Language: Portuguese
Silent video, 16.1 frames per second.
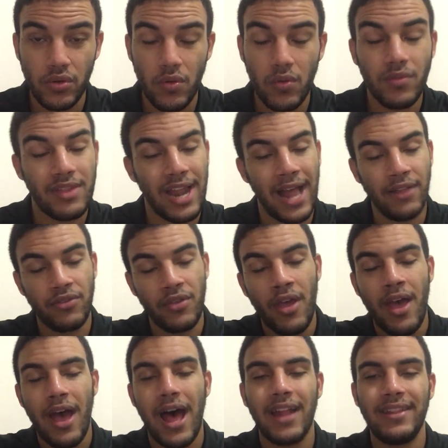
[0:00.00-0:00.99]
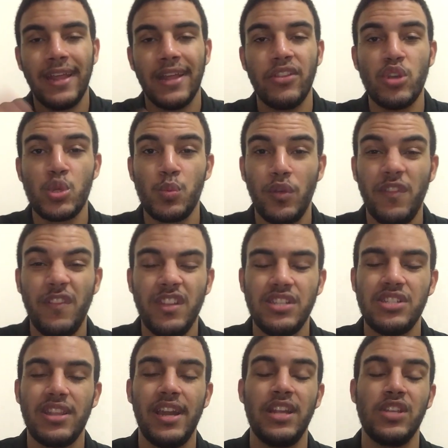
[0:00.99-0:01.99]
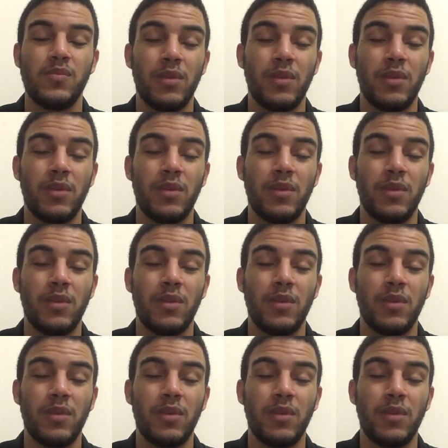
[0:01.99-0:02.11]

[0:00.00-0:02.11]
contrato até 2023.